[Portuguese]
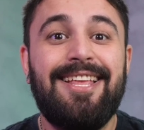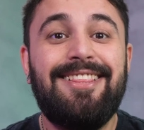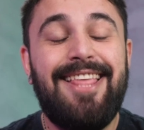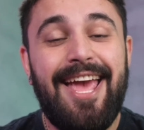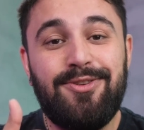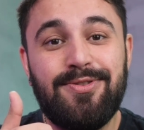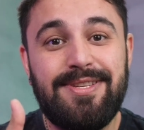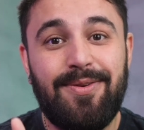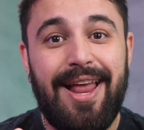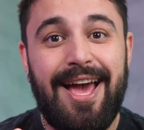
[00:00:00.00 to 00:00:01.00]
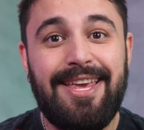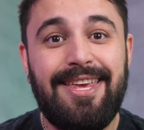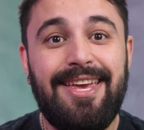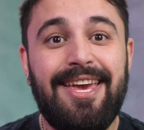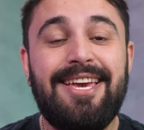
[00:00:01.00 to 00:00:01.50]
deixe o seu
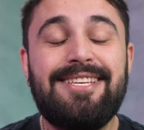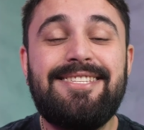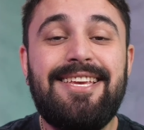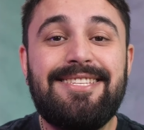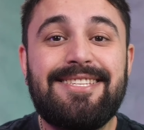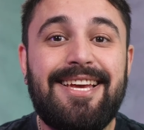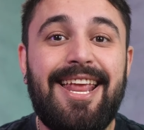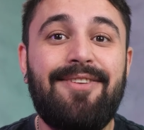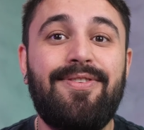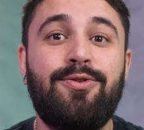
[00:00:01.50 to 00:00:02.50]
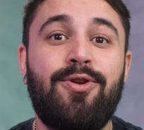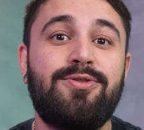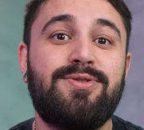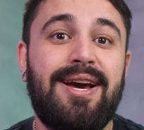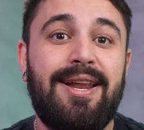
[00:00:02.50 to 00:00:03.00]
like e se inscreva no
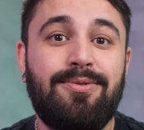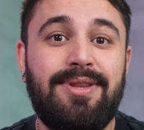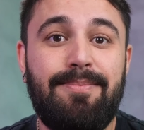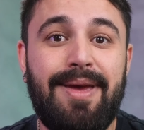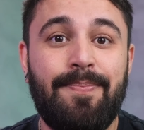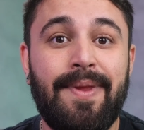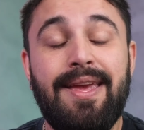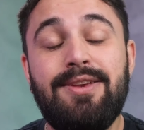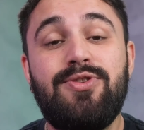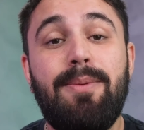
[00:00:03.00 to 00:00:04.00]
nosso canal também. Isso é